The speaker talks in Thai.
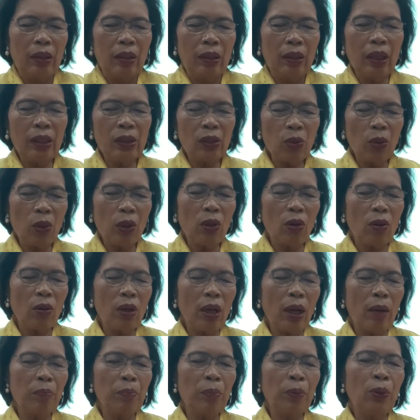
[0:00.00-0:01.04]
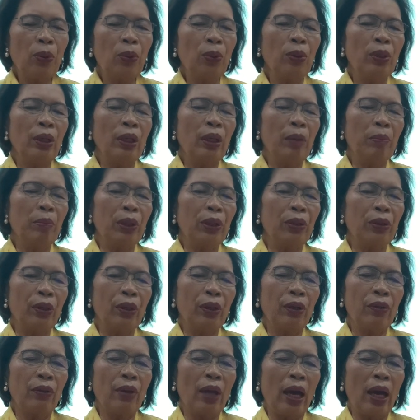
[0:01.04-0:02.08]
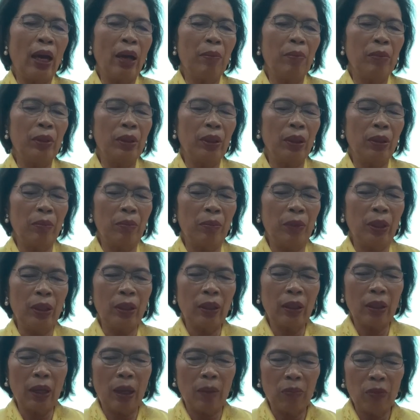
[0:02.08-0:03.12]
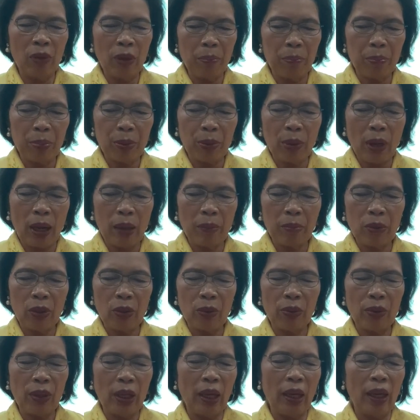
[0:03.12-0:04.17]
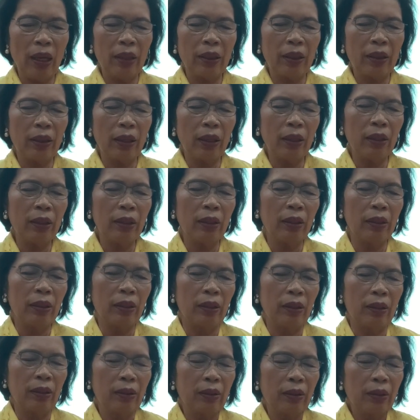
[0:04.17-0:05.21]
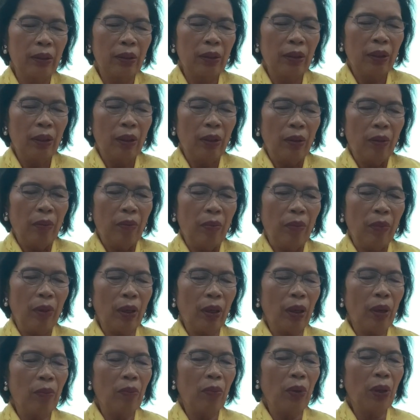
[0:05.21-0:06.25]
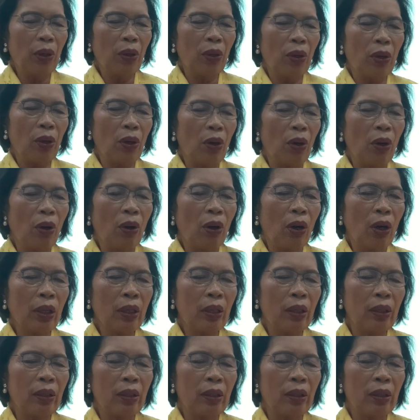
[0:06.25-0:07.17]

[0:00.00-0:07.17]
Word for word: ในส่วนของคำพูดเนี่ยมันเยอะแยะมันยังมีคำว่า prime creator มีคำว่า God